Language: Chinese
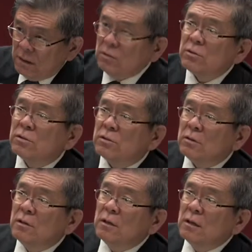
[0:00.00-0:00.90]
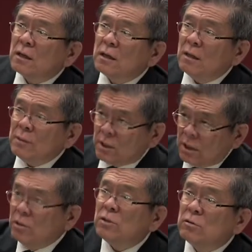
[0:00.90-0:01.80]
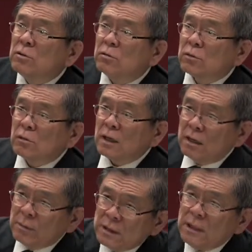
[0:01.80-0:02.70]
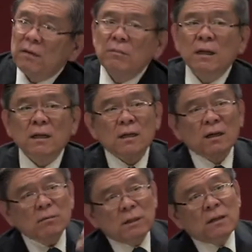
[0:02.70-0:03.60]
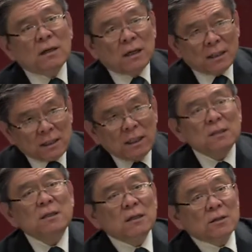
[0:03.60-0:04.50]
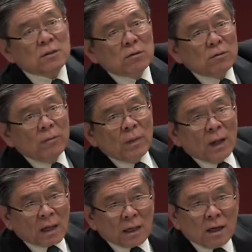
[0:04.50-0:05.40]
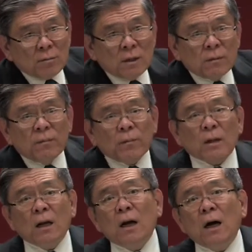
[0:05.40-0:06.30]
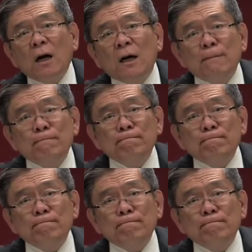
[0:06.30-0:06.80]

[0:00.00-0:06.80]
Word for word: 应许，给他们成就救赎，给他们诫命，给他们啊献祭的制度，给他们啊